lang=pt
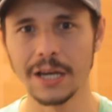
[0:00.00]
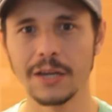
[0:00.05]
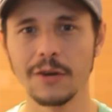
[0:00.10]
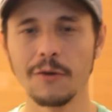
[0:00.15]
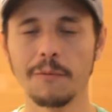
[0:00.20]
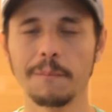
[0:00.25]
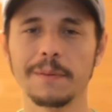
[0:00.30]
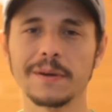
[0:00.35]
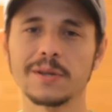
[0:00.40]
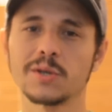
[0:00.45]

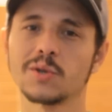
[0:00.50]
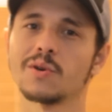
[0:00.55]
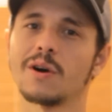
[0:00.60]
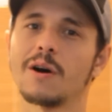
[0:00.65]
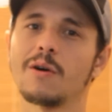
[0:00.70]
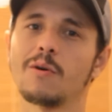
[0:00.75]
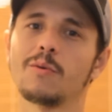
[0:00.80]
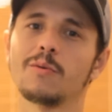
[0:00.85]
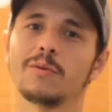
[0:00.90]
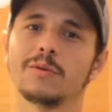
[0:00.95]
que o
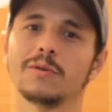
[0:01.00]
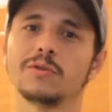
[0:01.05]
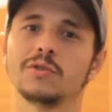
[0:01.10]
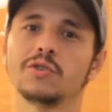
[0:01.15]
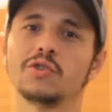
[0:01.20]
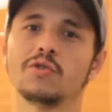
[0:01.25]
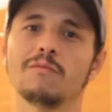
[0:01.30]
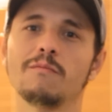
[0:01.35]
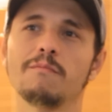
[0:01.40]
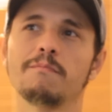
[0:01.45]
pessoal
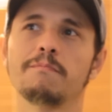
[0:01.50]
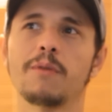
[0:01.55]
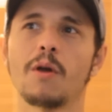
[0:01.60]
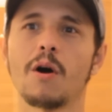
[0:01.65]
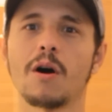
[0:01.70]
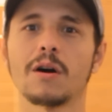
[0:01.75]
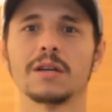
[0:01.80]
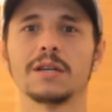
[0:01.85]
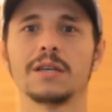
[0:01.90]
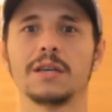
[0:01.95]
de um
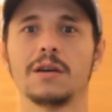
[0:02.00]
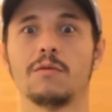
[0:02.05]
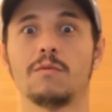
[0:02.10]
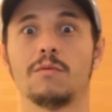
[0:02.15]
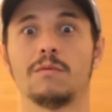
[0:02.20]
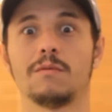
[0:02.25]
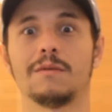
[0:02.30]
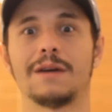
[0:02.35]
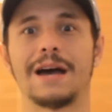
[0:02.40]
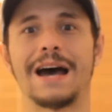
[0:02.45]
blog que
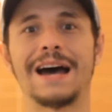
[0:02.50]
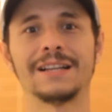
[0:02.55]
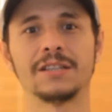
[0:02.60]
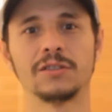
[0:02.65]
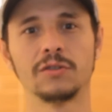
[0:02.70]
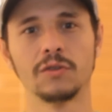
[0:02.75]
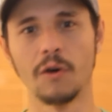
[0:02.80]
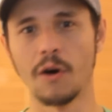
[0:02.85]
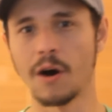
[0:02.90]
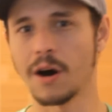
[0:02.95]
eu
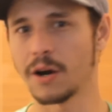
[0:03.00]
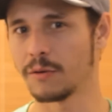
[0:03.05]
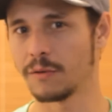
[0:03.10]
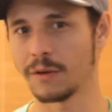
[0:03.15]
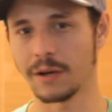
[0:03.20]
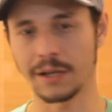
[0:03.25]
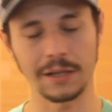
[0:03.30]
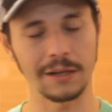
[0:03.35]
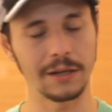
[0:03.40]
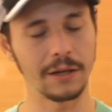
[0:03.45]

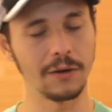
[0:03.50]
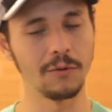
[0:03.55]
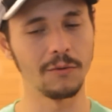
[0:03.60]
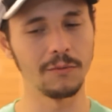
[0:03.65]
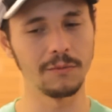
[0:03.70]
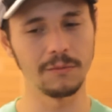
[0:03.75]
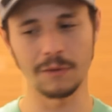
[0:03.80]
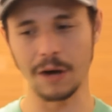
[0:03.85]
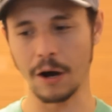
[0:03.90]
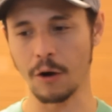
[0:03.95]
adoro,
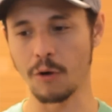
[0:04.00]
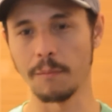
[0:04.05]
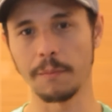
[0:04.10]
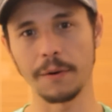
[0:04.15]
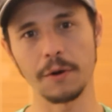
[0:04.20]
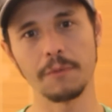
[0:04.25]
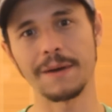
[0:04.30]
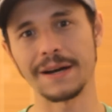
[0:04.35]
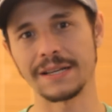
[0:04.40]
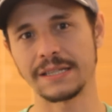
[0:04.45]
eu
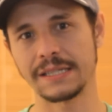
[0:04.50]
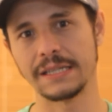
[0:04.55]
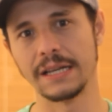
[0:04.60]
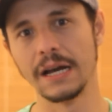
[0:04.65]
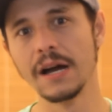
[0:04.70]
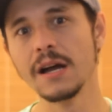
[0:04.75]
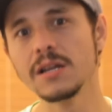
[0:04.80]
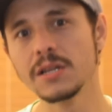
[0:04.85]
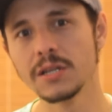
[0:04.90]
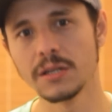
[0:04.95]
acompanho
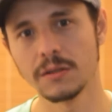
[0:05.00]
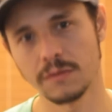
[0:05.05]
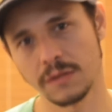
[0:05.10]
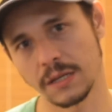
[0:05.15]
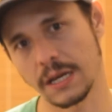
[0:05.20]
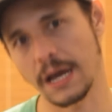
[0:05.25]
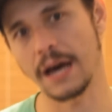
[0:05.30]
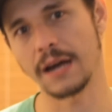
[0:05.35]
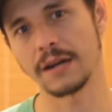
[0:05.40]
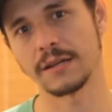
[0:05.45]
bastante
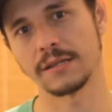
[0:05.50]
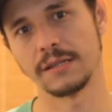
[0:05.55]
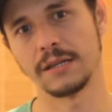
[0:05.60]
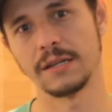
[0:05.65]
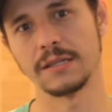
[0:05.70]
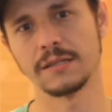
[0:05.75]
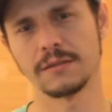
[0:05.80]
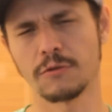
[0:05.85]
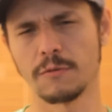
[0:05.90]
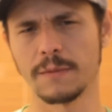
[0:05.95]
os caras,
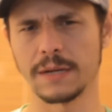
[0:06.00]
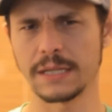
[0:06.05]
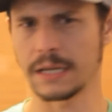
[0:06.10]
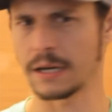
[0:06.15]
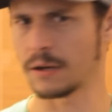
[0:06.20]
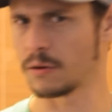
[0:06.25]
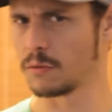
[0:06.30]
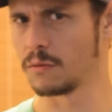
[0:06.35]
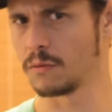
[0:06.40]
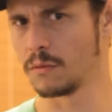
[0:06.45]
eles
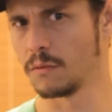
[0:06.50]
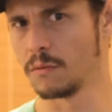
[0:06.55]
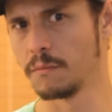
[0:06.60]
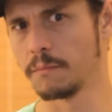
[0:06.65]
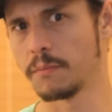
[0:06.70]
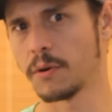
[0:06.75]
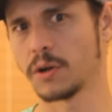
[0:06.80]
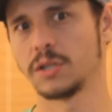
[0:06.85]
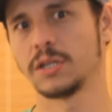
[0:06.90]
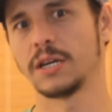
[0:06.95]
começaram
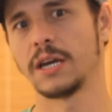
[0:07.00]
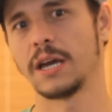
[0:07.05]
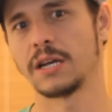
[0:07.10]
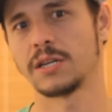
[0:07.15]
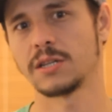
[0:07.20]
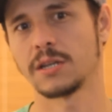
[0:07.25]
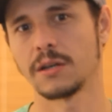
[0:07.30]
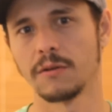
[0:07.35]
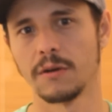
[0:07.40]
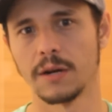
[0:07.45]
um
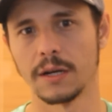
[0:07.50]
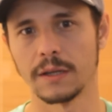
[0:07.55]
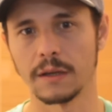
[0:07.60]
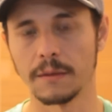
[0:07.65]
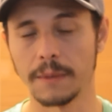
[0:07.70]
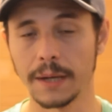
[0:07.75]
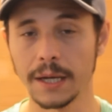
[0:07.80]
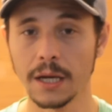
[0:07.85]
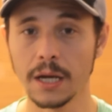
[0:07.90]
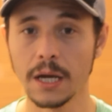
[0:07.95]
podcast agora
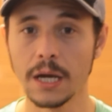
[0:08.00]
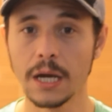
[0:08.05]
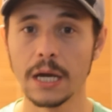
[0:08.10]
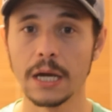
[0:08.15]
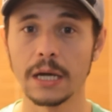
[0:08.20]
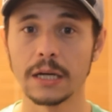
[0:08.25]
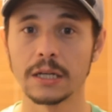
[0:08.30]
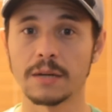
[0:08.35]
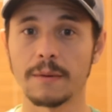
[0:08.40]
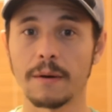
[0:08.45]
também,
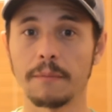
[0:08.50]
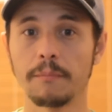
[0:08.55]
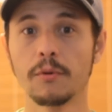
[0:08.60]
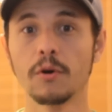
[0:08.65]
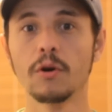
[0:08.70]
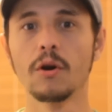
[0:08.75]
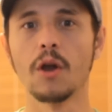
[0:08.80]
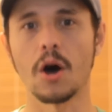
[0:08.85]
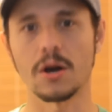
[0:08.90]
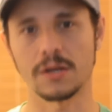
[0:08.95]
chama
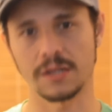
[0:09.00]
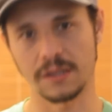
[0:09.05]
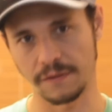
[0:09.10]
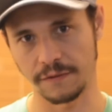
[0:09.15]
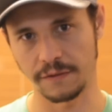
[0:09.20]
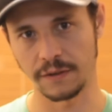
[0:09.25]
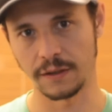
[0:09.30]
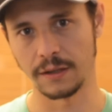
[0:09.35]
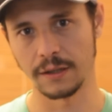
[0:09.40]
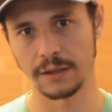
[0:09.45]

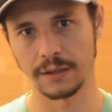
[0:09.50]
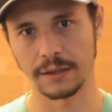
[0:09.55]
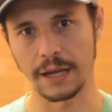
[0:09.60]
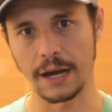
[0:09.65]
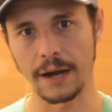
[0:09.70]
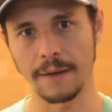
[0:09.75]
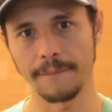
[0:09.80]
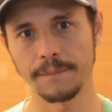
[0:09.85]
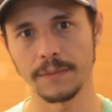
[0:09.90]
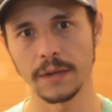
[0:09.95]
Brulosophy
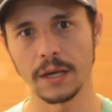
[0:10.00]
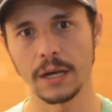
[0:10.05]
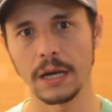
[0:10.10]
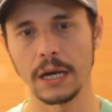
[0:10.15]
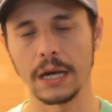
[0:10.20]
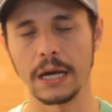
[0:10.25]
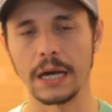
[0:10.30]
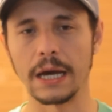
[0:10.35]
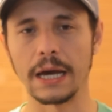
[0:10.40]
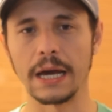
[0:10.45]
tá?
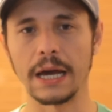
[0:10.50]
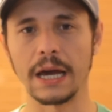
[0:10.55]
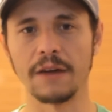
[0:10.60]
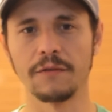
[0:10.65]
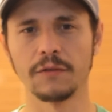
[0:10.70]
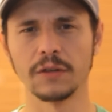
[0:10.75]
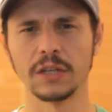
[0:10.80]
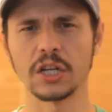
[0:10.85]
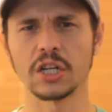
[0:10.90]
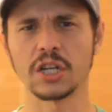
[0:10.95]
É,
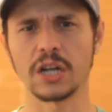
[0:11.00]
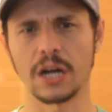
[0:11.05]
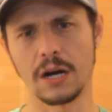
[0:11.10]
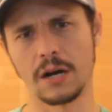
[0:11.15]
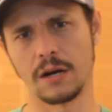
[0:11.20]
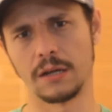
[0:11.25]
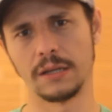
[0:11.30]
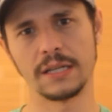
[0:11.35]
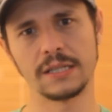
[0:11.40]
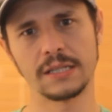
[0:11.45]
vou
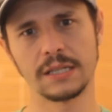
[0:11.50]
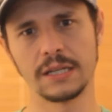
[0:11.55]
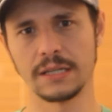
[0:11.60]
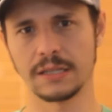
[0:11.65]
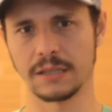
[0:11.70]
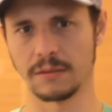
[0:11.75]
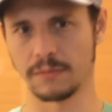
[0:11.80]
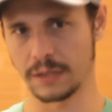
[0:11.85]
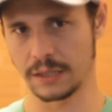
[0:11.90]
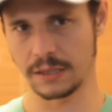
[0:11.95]
deixar na
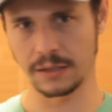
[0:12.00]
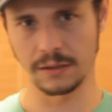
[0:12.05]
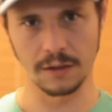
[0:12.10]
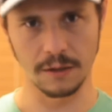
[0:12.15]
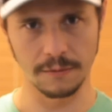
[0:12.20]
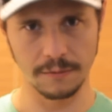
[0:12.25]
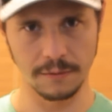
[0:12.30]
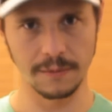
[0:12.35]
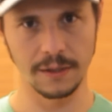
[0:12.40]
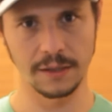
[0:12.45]
descrição porque esse
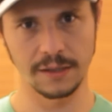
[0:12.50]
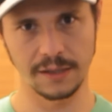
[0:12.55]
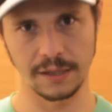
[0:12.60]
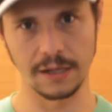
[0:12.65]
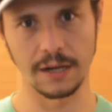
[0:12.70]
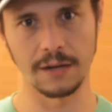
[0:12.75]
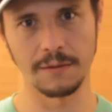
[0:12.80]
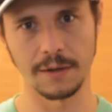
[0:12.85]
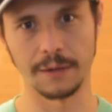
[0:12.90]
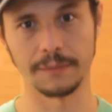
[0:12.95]
nome é meio
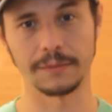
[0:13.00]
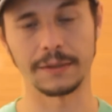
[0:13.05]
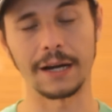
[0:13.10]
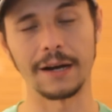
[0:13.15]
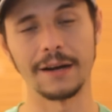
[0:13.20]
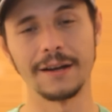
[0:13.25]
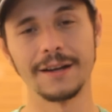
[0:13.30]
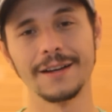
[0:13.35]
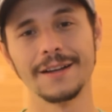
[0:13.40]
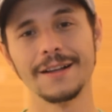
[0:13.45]
estranho mesmo,
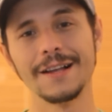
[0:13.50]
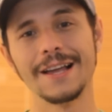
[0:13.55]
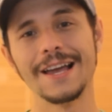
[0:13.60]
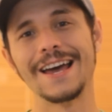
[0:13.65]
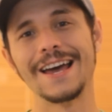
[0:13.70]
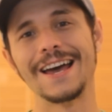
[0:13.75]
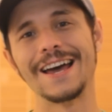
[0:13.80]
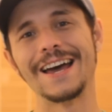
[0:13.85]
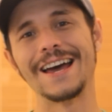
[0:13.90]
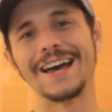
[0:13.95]
tá?
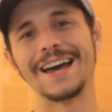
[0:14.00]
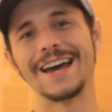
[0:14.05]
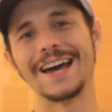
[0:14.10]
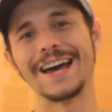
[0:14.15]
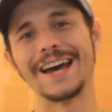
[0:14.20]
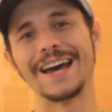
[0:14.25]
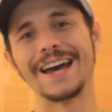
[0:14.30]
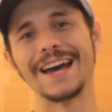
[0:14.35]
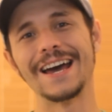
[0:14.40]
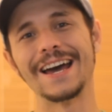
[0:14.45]

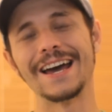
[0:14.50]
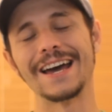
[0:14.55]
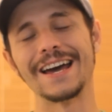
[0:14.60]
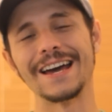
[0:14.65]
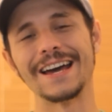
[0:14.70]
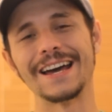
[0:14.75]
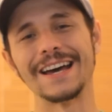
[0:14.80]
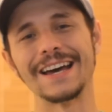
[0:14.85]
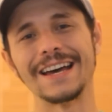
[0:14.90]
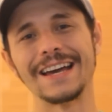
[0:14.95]

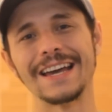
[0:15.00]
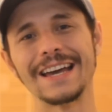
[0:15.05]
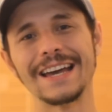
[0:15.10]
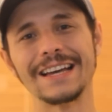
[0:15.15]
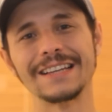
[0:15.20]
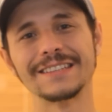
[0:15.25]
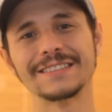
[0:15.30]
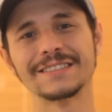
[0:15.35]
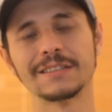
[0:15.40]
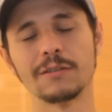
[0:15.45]
É,
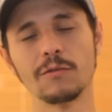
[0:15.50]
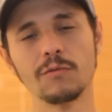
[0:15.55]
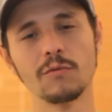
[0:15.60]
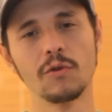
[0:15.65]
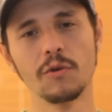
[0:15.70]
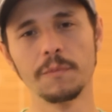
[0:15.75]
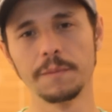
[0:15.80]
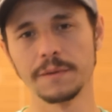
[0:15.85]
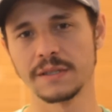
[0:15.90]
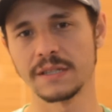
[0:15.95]
são um
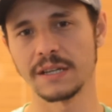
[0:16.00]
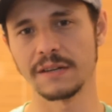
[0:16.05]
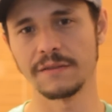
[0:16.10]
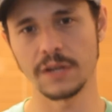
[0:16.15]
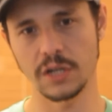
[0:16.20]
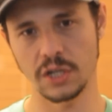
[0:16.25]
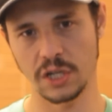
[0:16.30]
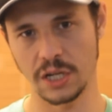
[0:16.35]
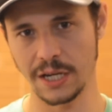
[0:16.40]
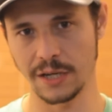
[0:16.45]
grupo de
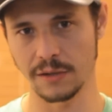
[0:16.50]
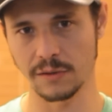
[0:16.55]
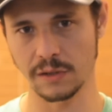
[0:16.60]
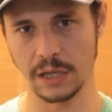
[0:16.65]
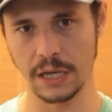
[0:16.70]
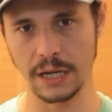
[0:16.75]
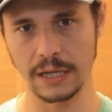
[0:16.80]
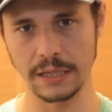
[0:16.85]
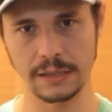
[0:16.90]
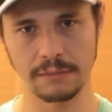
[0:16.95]
cervejeiros
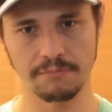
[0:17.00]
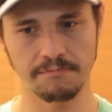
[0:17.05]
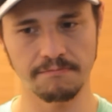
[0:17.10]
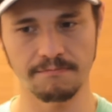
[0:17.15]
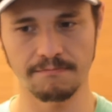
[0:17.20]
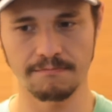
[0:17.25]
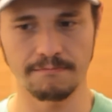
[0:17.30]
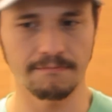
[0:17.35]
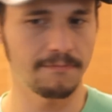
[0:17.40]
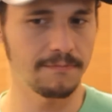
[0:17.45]
que eles
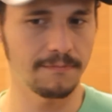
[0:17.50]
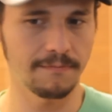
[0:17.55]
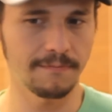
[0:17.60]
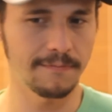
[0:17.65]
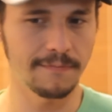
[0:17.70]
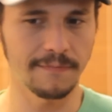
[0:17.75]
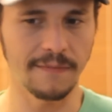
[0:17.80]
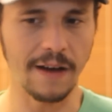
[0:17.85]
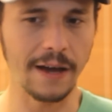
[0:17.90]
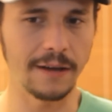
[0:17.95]

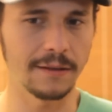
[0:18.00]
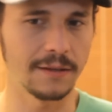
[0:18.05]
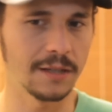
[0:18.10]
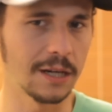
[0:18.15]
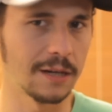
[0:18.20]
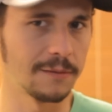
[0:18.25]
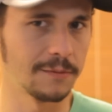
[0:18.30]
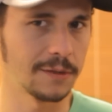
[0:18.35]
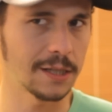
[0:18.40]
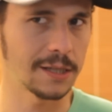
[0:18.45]
vai,
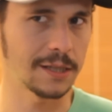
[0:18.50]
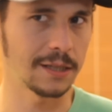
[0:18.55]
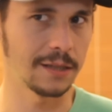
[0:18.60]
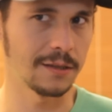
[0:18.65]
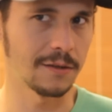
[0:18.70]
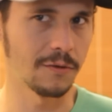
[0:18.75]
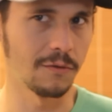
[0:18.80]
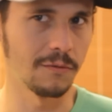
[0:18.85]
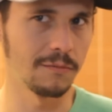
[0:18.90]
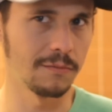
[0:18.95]
digamos assim,
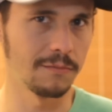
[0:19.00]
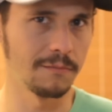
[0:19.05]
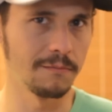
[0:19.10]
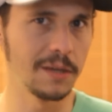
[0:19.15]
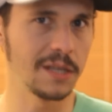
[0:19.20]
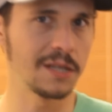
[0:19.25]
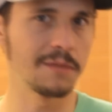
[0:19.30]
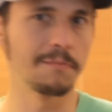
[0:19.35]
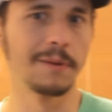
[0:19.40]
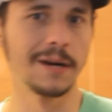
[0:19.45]
são
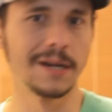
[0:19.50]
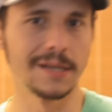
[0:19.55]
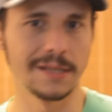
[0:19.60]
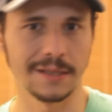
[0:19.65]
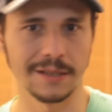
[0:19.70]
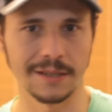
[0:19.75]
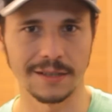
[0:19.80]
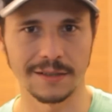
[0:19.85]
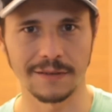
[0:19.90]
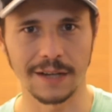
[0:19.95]

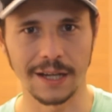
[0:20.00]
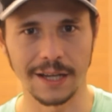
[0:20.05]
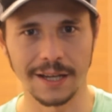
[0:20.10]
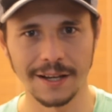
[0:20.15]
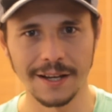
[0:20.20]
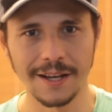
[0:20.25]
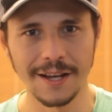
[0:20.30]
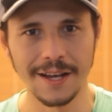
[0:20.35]
meatbusters, vai.